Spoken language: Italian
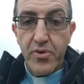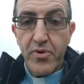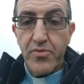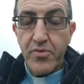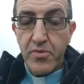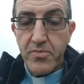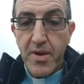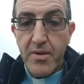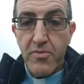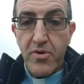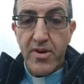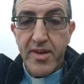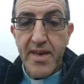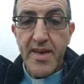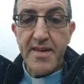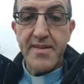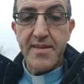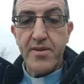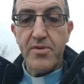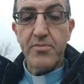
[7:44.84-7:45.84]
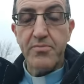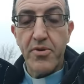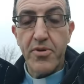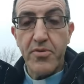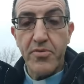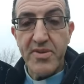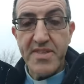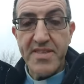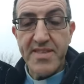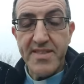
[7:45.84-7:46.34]
po' dobbiamo chiedere un
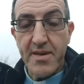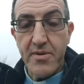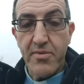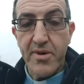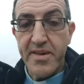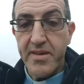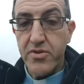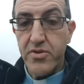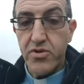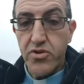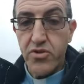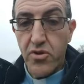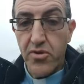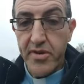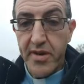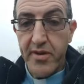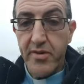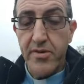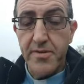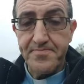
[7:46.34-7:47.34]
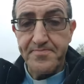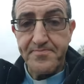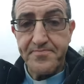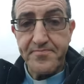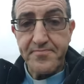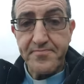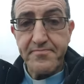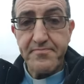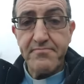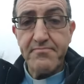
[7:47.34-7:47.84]
po' questa guarigione, no?
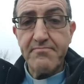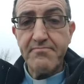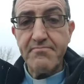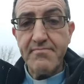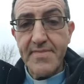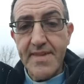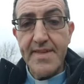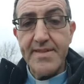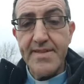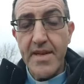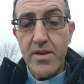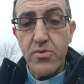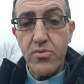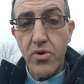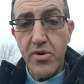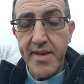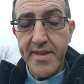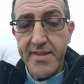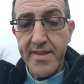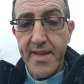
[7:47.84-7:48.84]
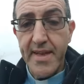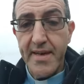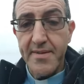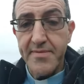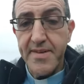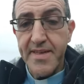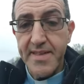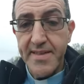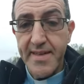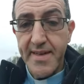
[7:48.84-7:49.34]
del cuore e della
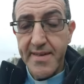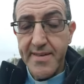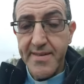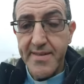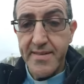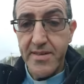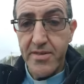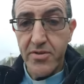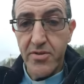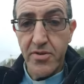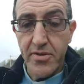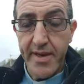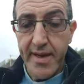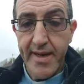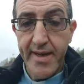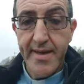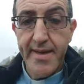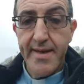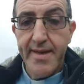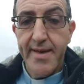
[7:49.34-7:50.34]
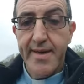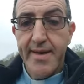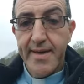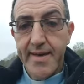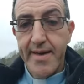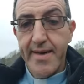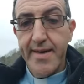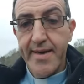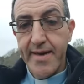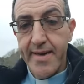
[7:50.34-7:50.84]
vita al Signore.
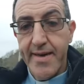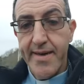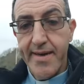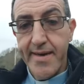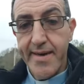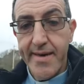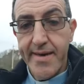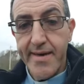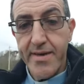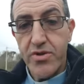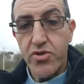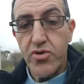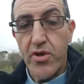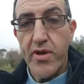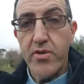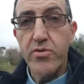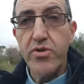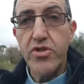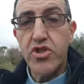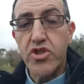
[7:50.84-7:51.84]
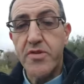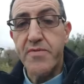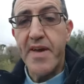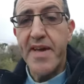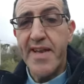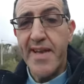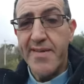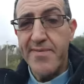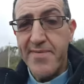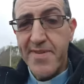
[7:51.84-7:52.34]
Eh, cioè lui ci
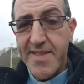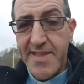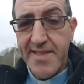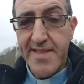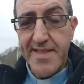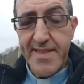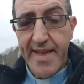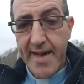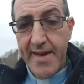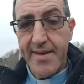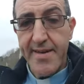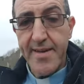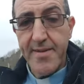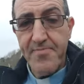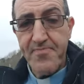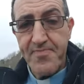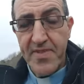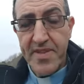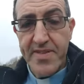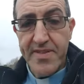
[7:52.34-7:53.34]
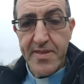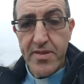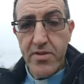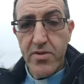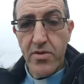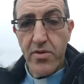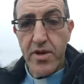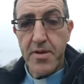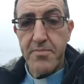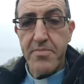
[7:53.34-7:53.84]
viene a visitare,
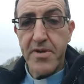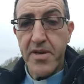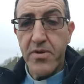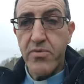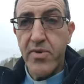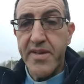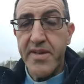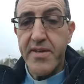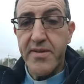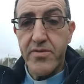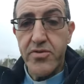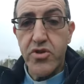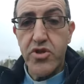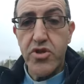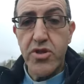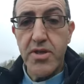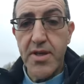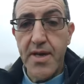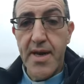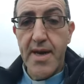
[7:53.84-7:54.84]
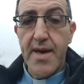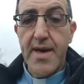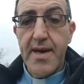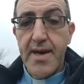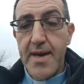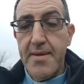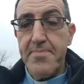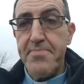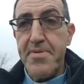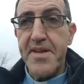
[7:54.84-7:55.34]
Signore, per guarirci
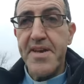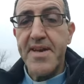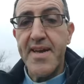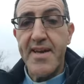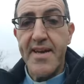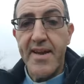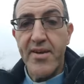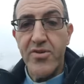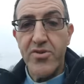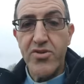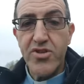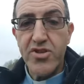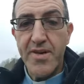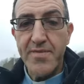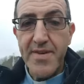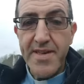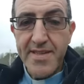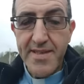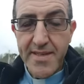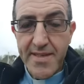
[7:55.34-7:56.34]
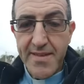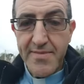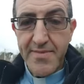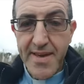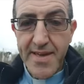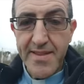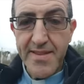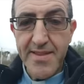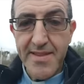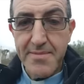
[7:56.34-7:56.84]
e perché la nostra vita
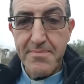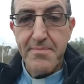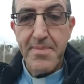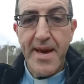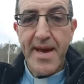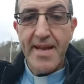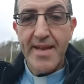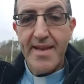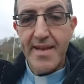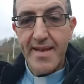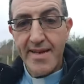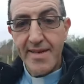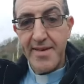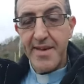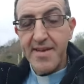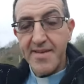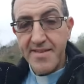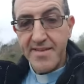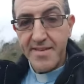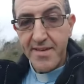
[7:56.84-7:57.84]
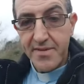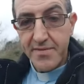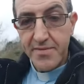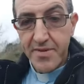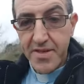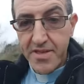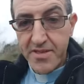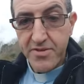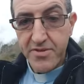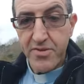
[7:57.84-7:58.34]
diventi bella nel
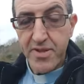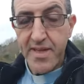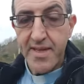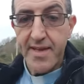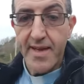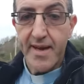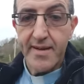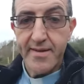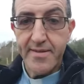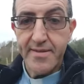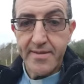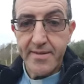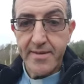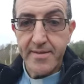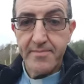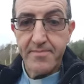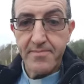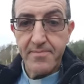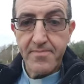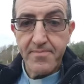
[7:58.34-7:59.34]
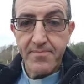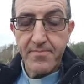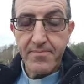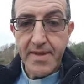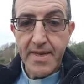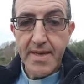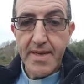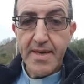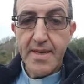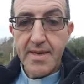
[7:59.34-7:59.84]
servizio degli altri.
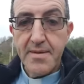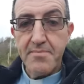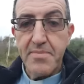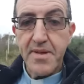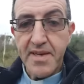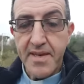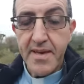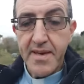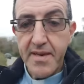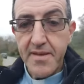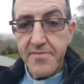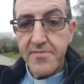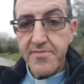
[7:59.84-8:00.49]
Perché in